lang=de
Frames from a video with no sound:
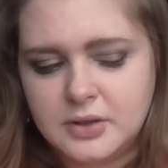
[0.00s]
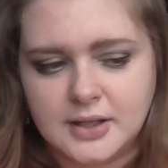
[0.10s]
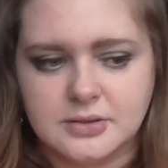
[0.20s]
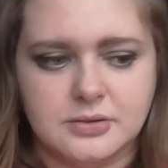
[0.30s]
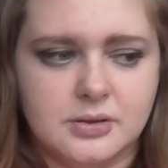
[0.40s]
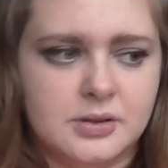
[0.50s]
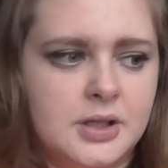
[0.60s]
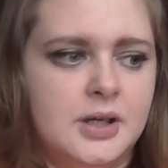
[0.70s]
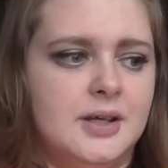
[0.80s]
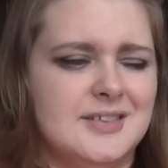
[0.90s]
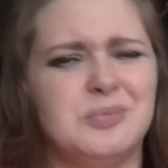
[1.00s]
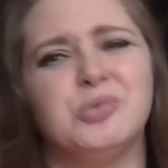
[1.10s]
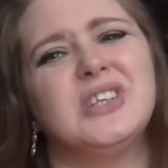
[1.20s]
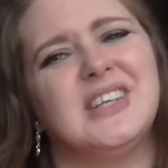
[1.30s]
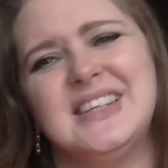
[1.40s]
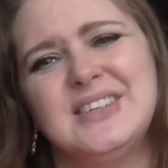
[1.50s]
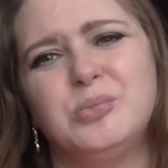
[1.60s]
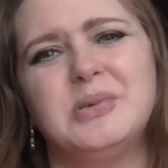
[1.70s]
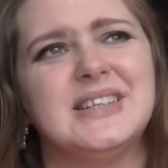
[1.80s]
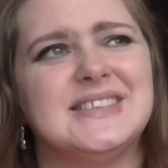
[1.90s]
Also, das muss ich nicht
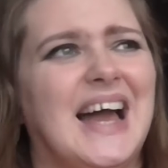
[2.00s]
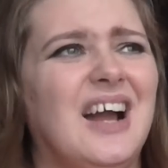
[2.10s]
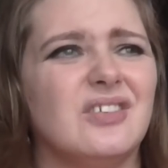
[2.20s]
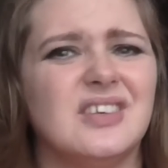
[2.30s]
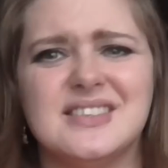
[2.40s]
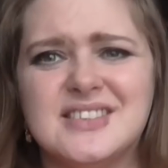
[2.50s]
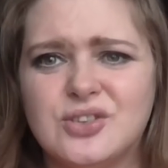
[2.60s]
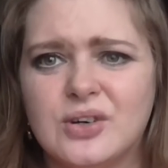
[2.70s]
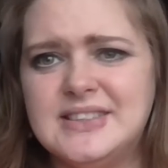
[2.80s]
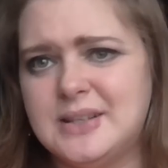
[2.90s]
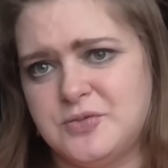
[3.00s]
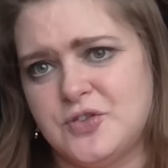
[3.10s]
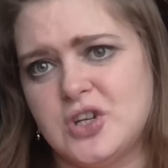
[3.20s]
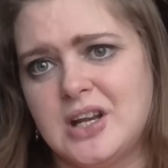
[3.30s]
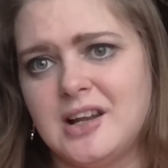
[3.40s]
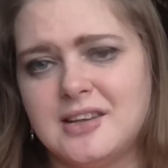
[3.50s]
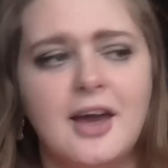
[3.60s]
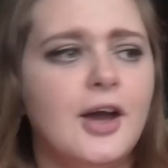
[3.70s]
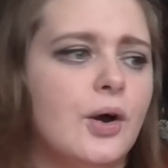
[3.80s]
unbedingt sagen, oder? Das ist doch eh selbstverständlich.